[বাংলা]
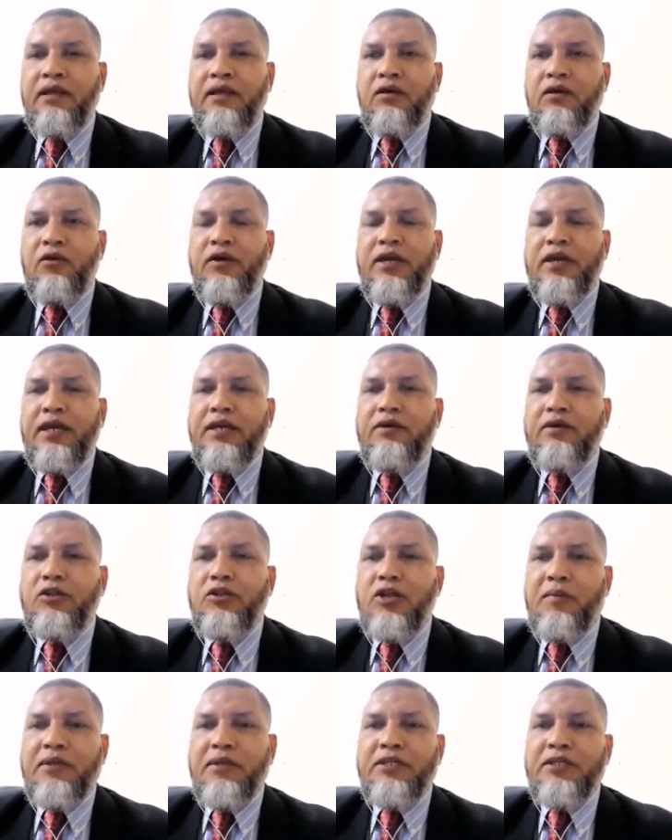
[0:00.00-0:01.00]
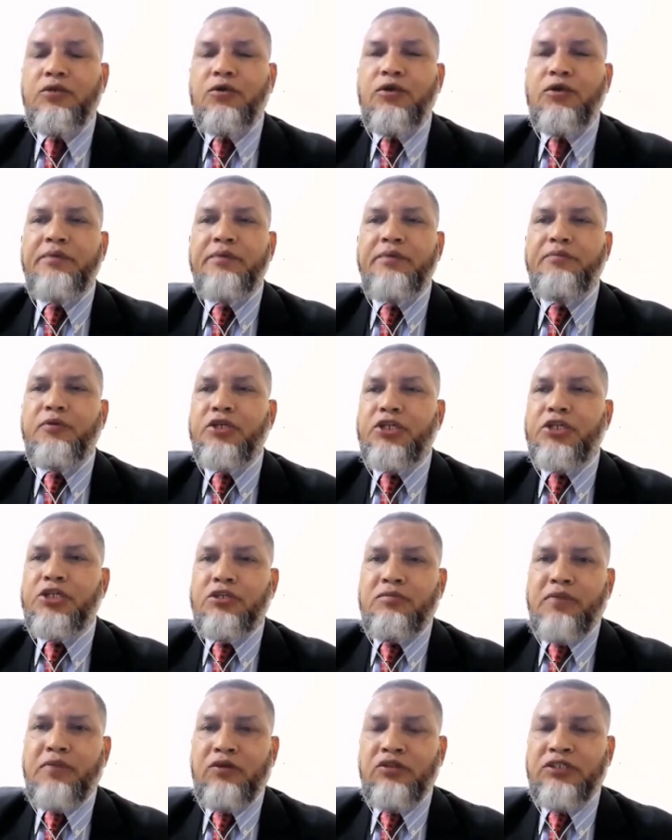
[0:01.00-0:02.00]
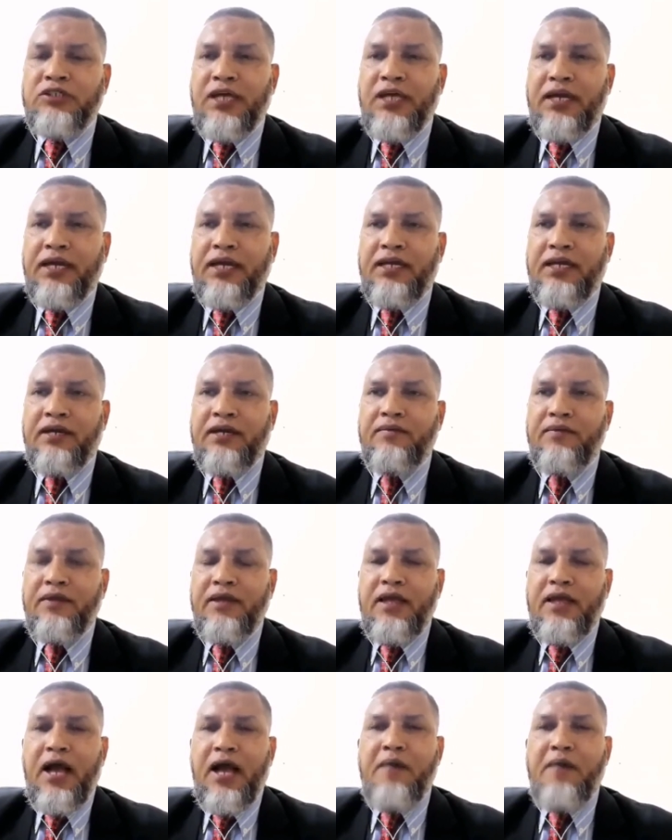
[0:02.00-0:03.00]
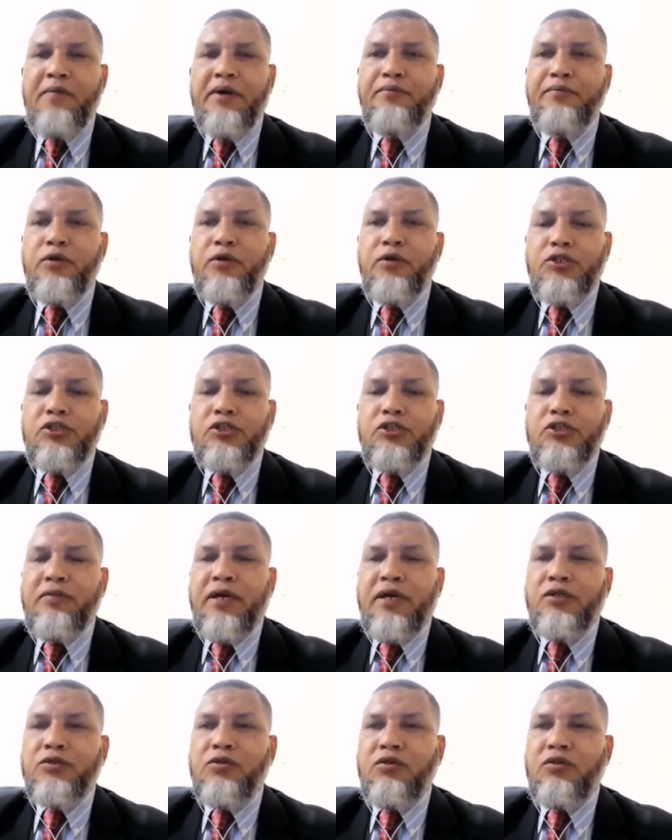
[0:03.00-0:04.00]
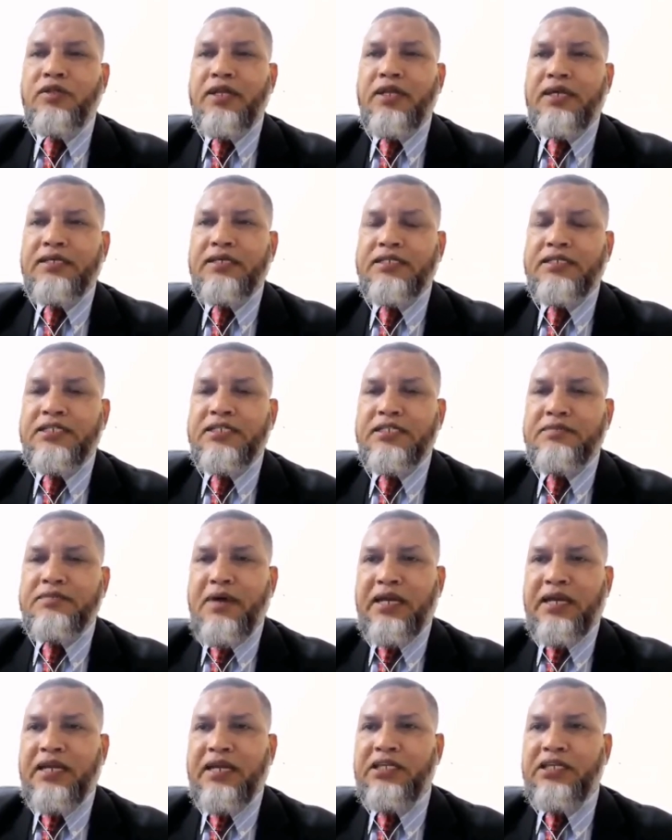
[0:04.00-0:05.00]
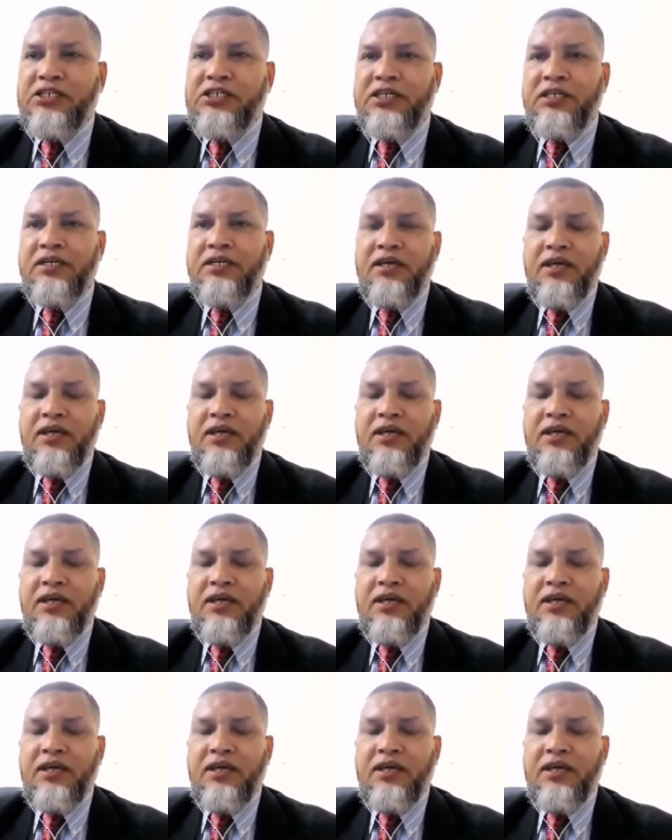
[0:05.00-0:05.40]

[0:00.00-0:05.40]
ওইখানে হয়তো আমাদের অনেক পরিচিত মানুষ থাকে না আমার পরিচিত মানুষগুলো দেখা যাচ্ছে যে বাংলাদেশে